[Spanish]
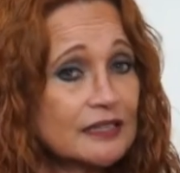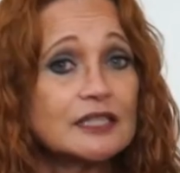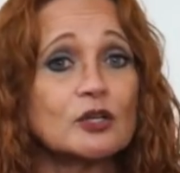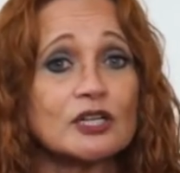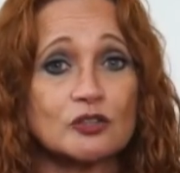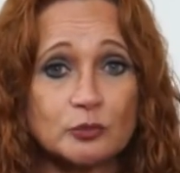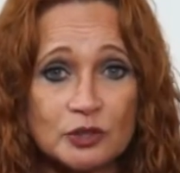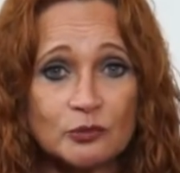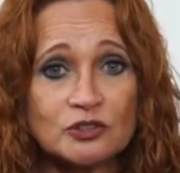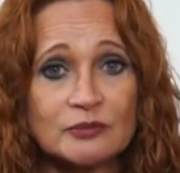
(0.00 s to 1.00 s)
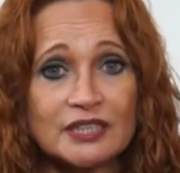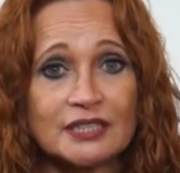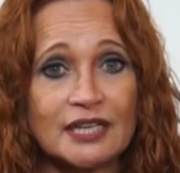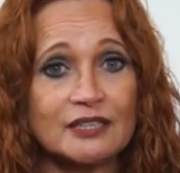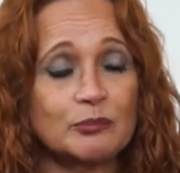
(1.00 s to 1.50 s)
de lo que nos podemos
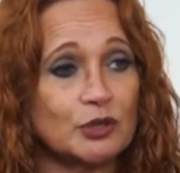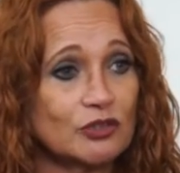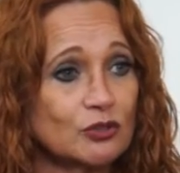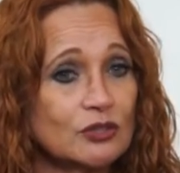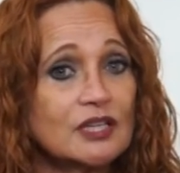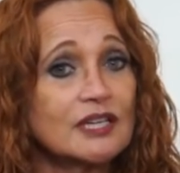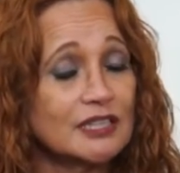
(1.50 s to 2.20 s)
imaginar y por eso